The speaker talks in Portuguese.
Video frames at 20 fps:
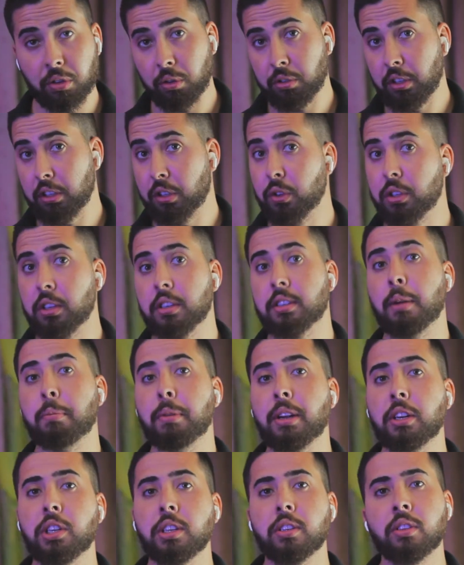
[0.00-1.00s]
Não sei se você
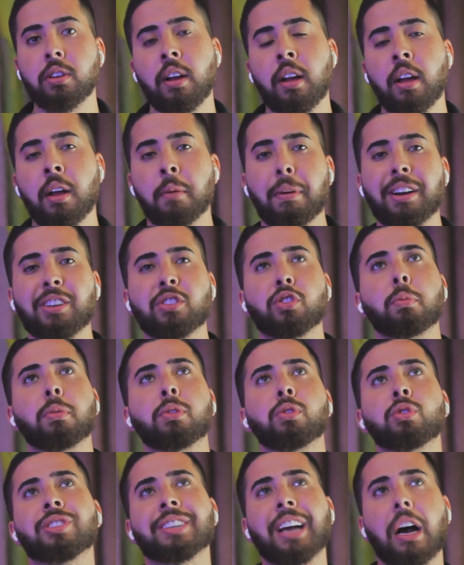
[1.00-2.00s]
sabia disso, mas um
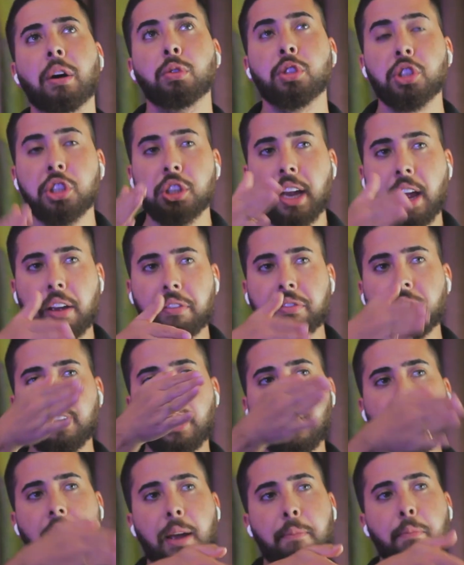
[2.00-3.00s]
dos carros-chefe
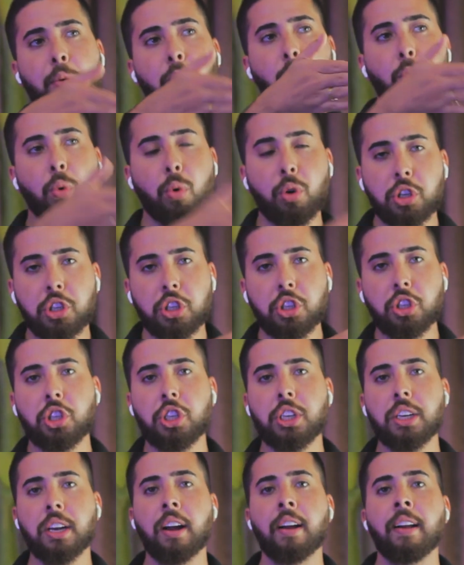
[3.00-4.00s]
da Apple hoje em
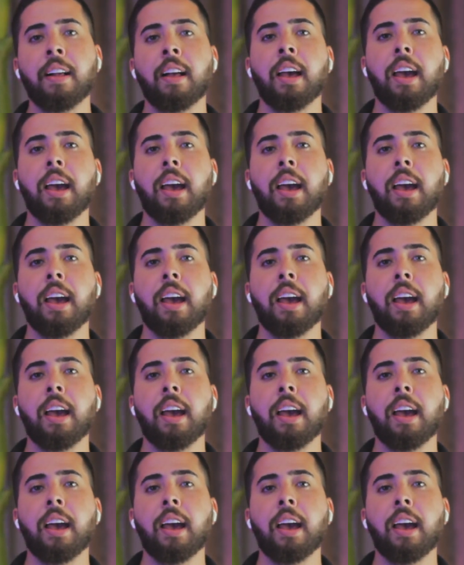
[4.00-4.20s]
dia